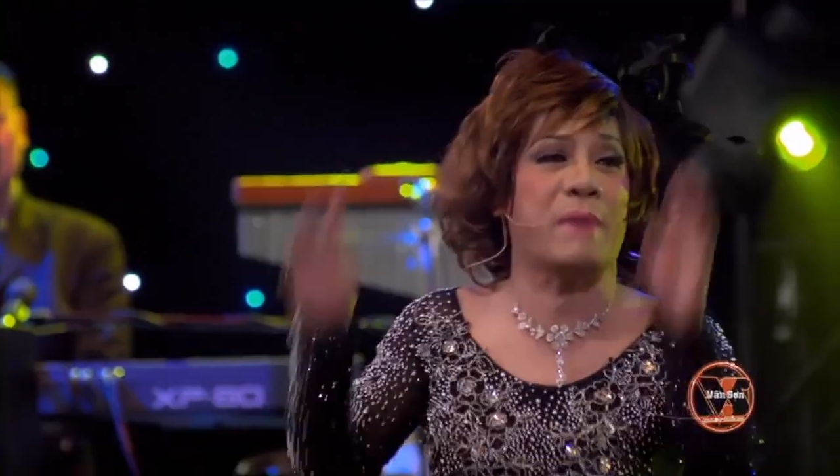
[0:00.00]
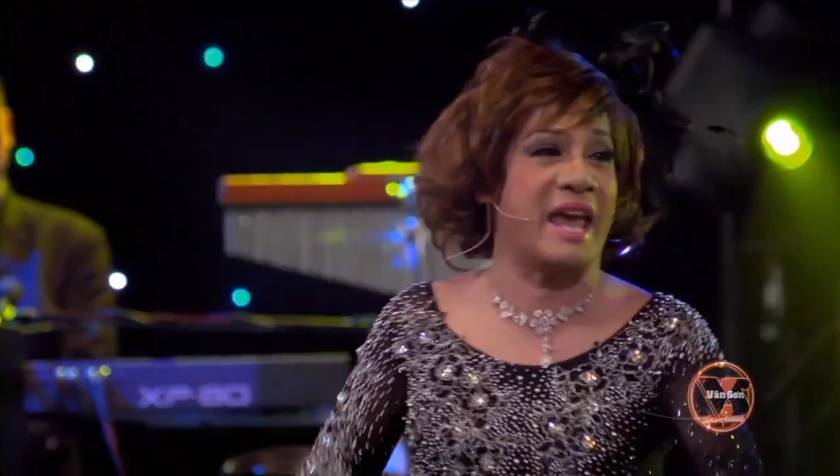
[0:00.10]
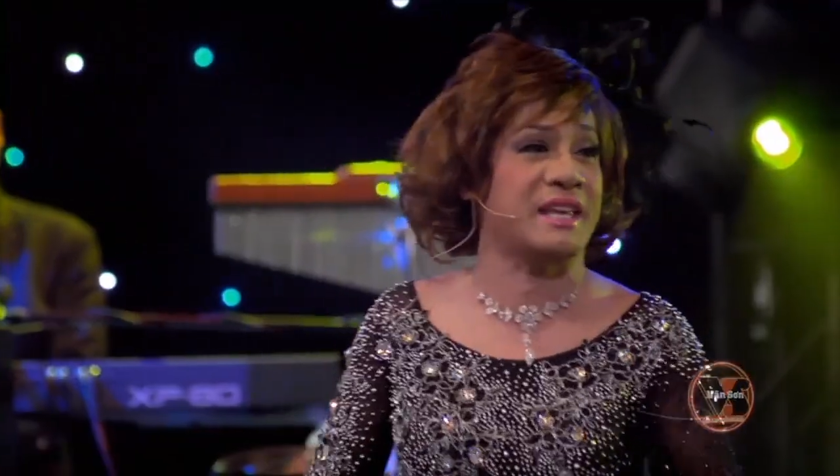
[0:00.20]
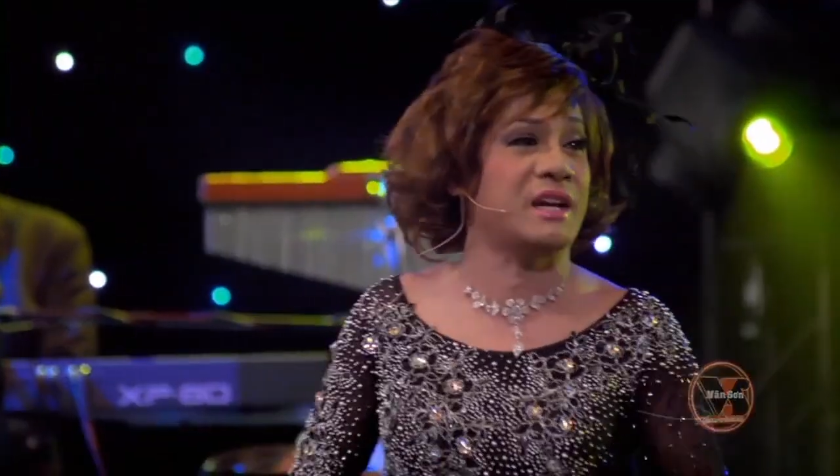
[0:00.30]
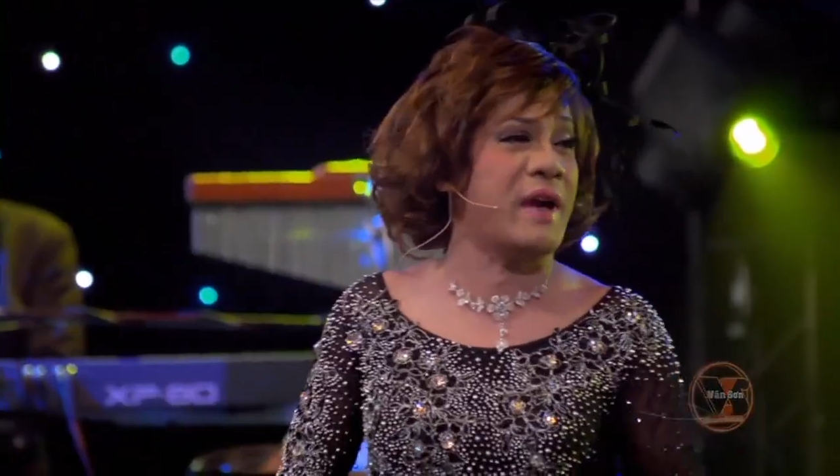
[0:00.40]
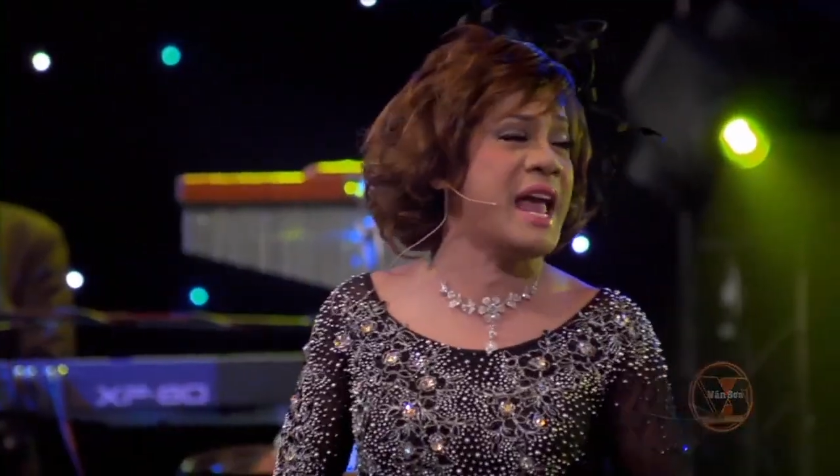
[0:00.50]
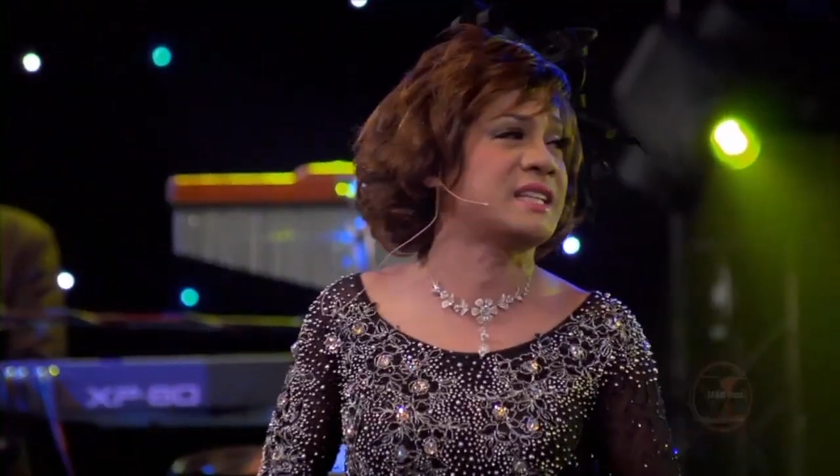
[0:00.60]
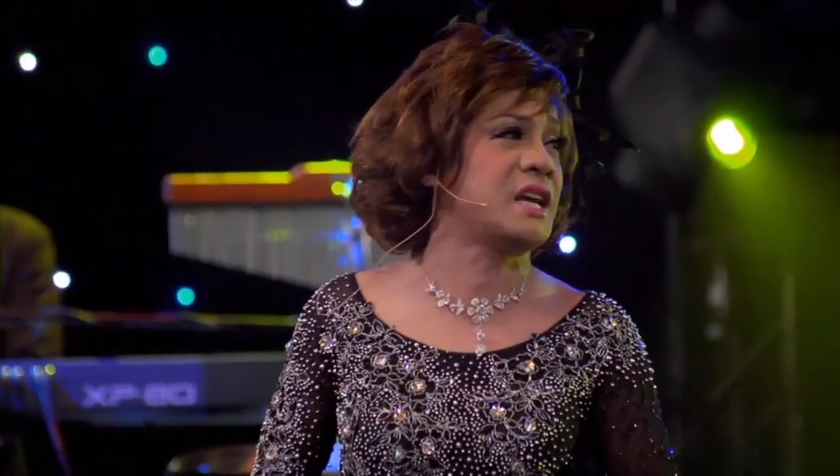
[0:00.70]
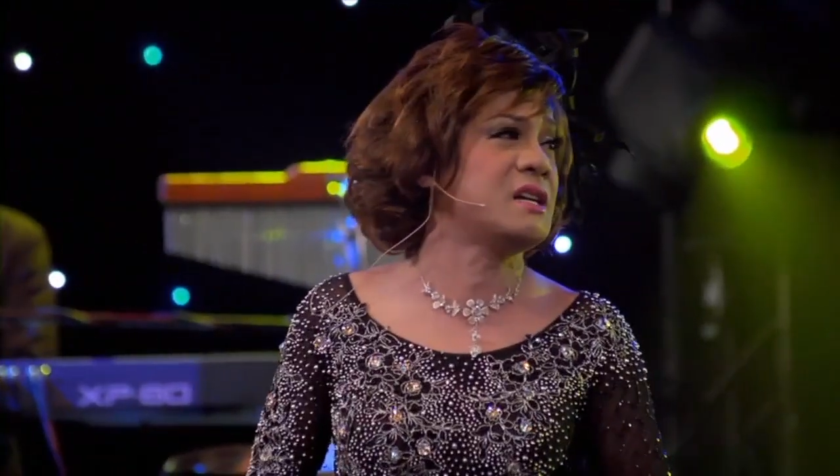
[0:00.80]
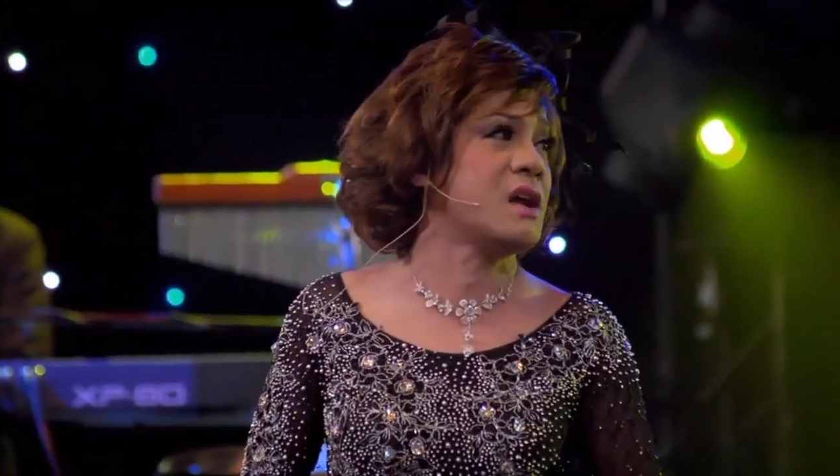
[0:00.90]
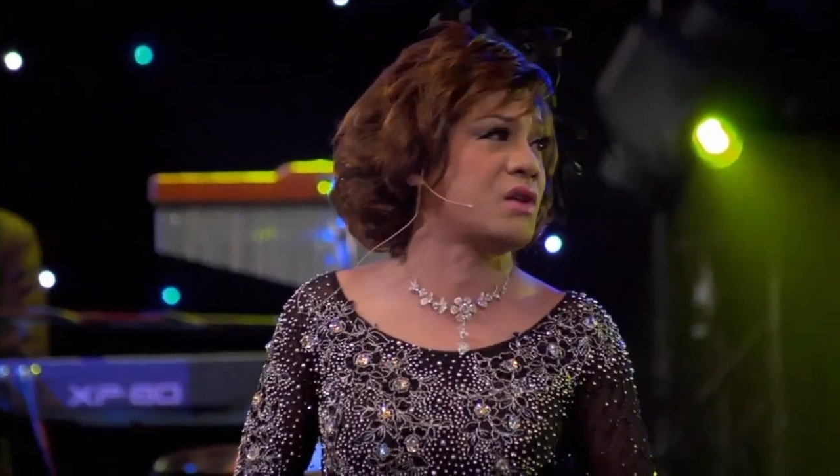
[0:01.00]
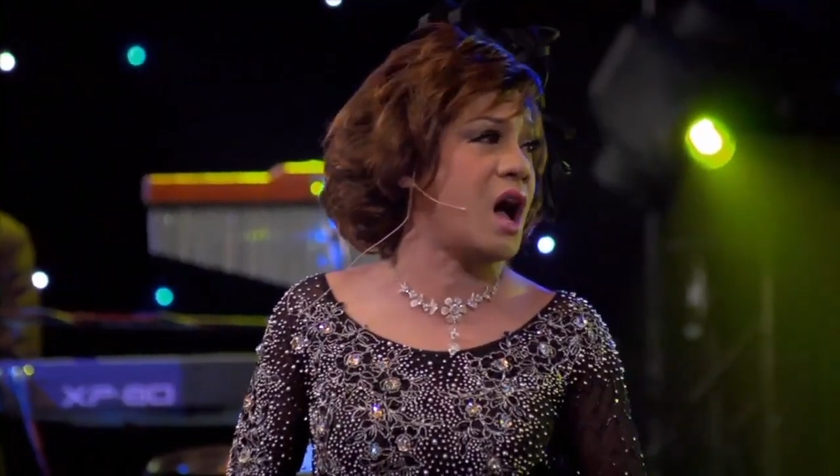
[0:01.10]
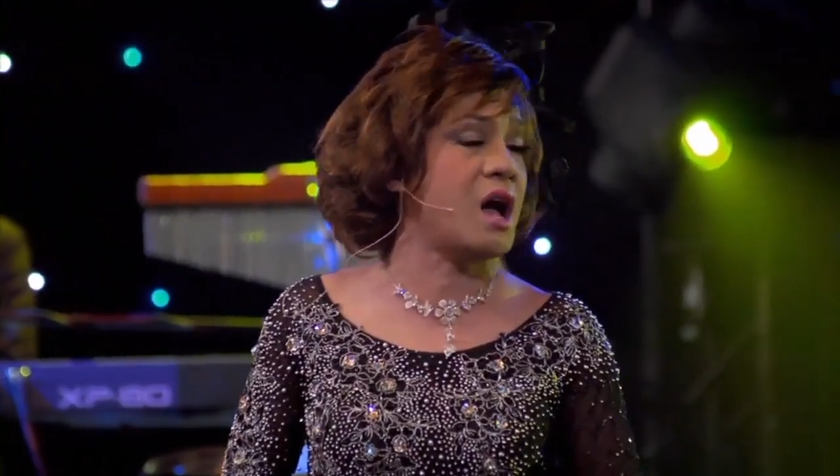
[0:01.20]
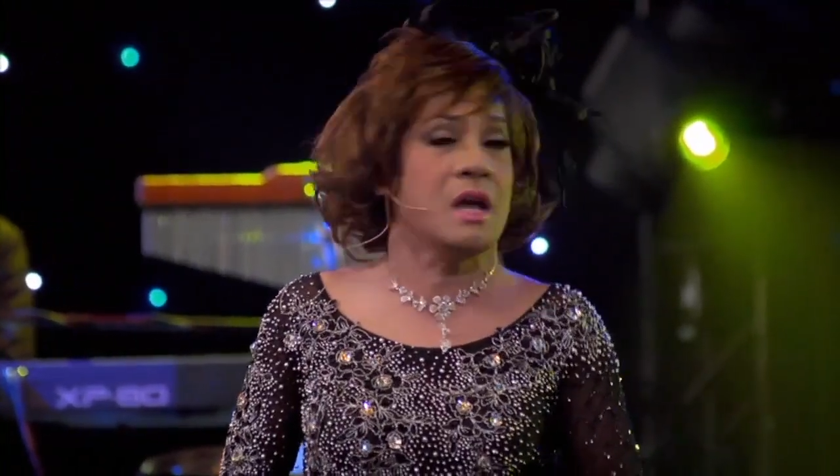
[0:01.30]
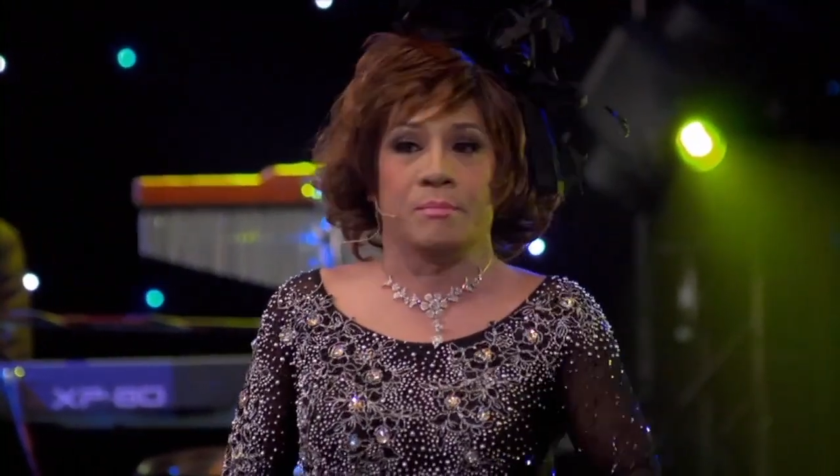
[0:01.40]
bè chứ đâu phải hát chính đâu
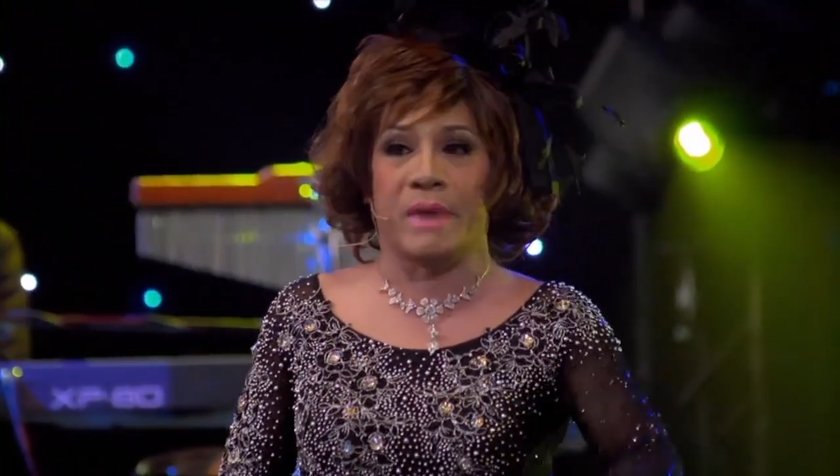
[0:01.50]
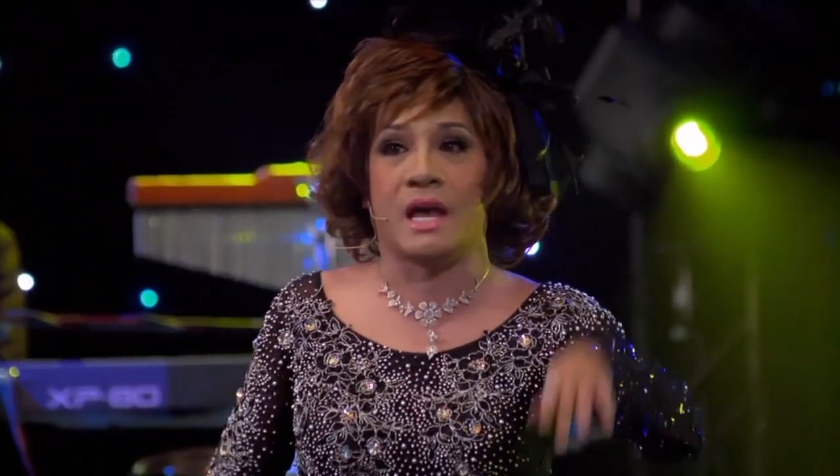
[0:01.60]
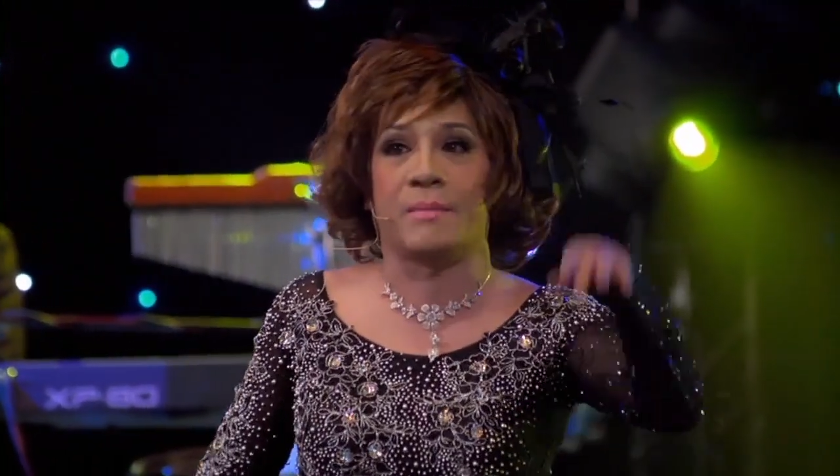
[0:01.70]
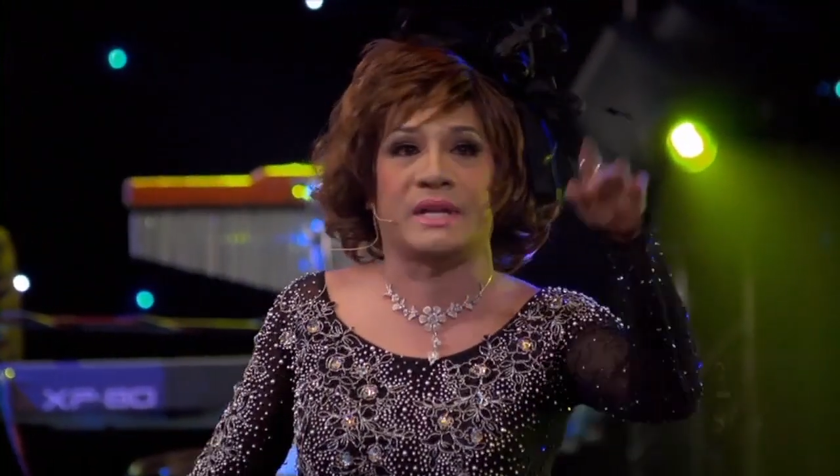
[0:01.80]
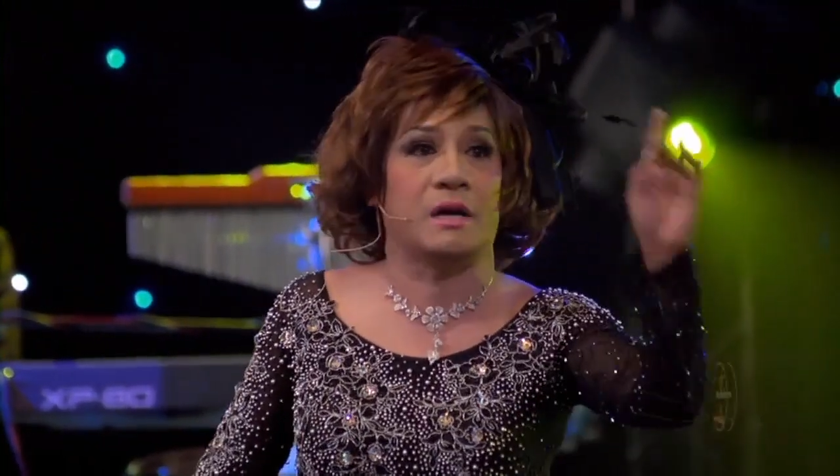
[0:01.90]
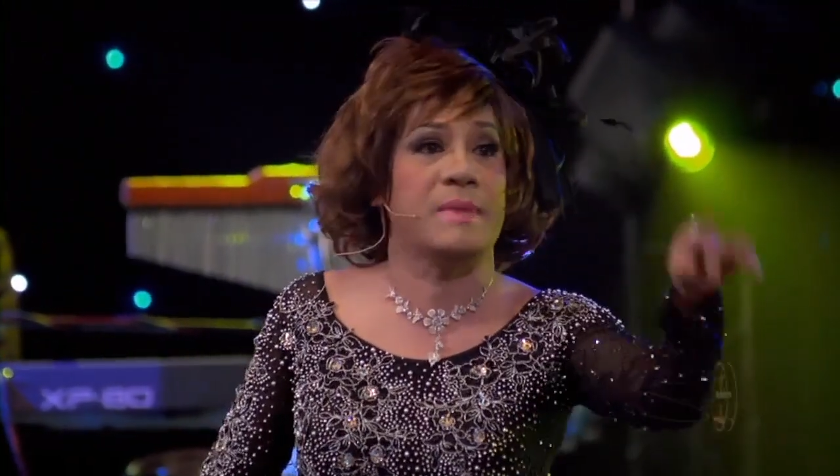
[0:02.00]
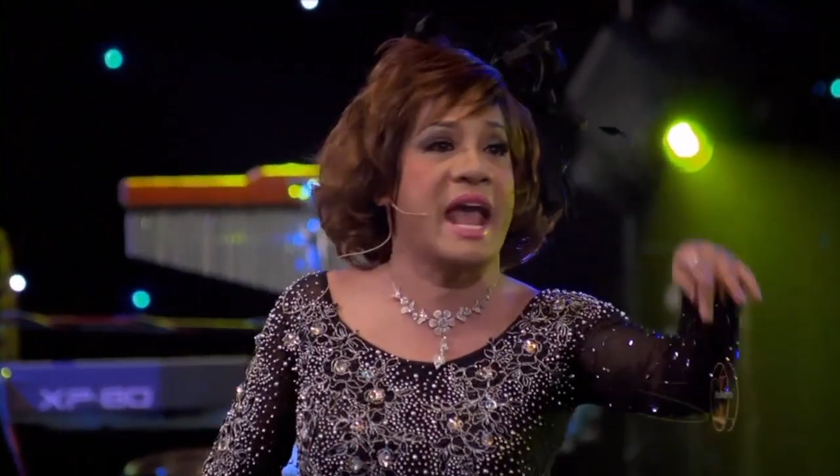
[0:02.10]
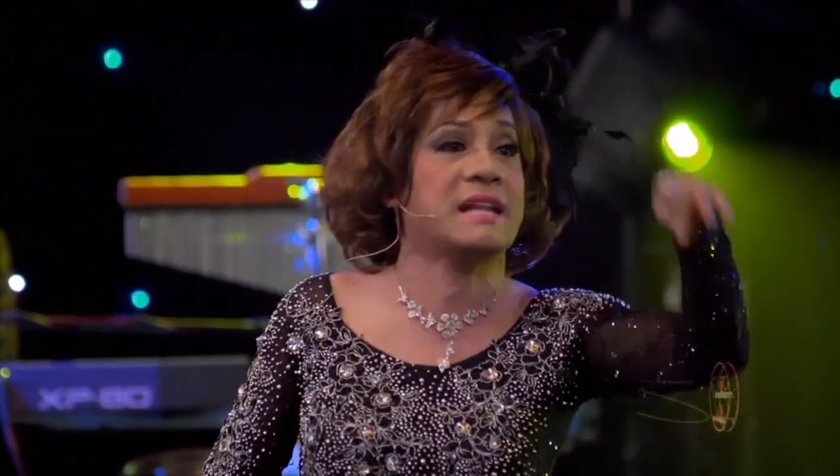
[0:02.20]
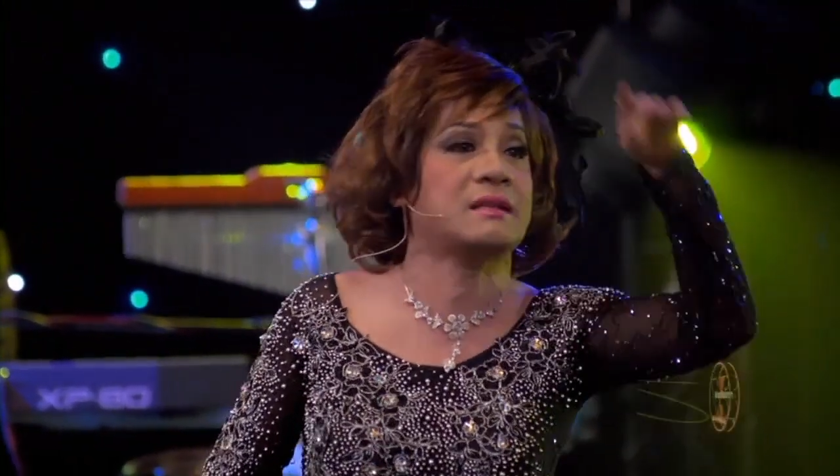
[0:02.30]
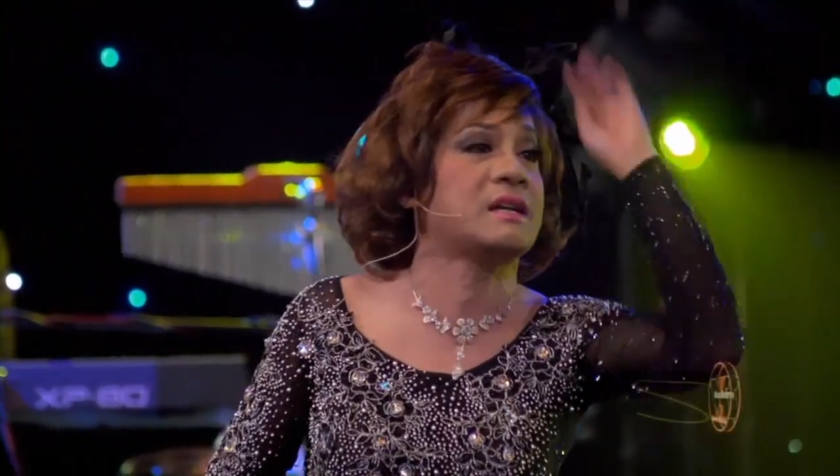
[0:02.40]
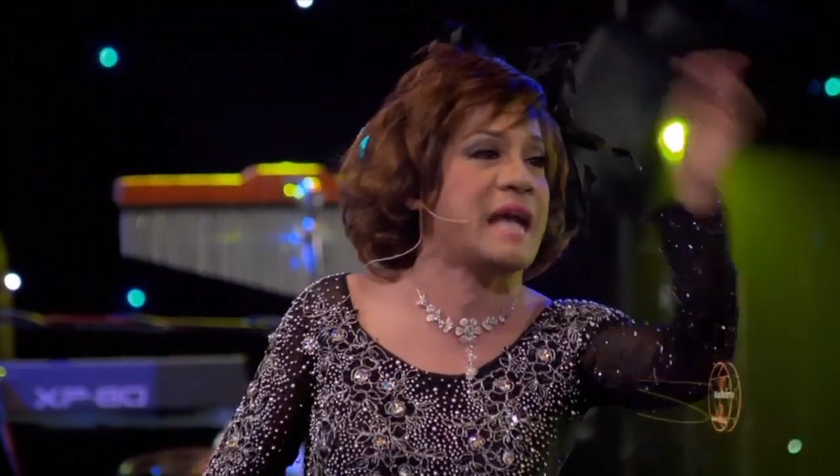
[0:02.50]
con. Bây giờ mày thử mày hát tất